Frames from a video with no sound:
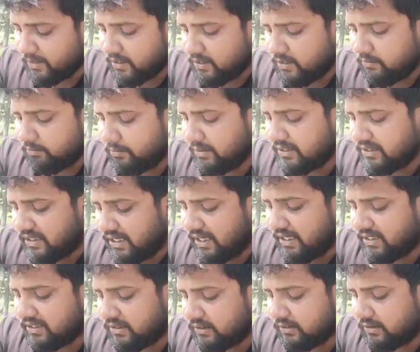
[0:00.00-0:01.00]
वही
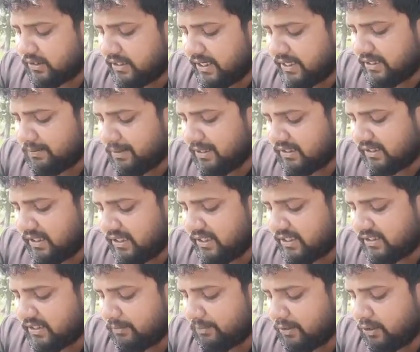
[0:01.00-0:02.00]
चालर चना की बात कर ले
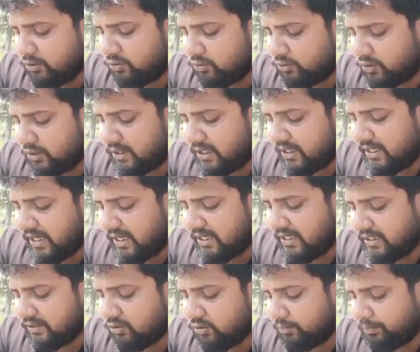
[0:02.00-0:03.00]
किसान भाई तो चना
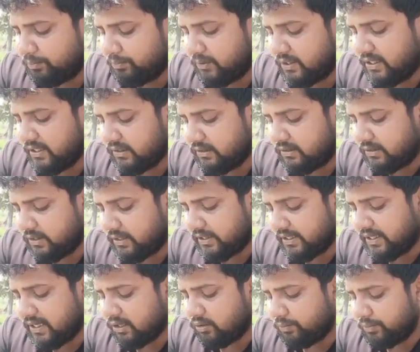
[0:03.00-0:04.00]
डॉलर जो छः
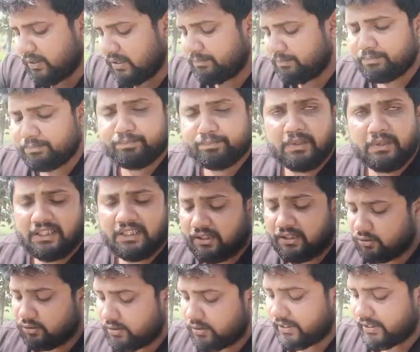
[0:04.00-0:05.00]
हज़ार रुपये
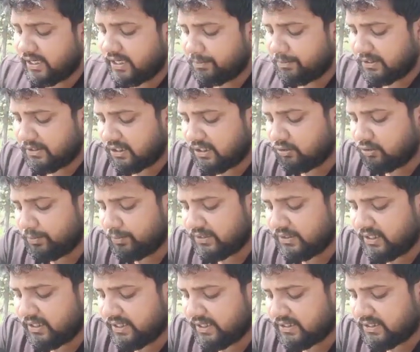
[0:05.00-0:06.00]
पचास छः हज़ार पचास रुपये
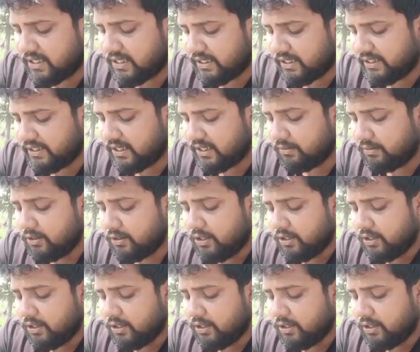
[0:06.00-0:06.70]
से लेकर सात हज़ार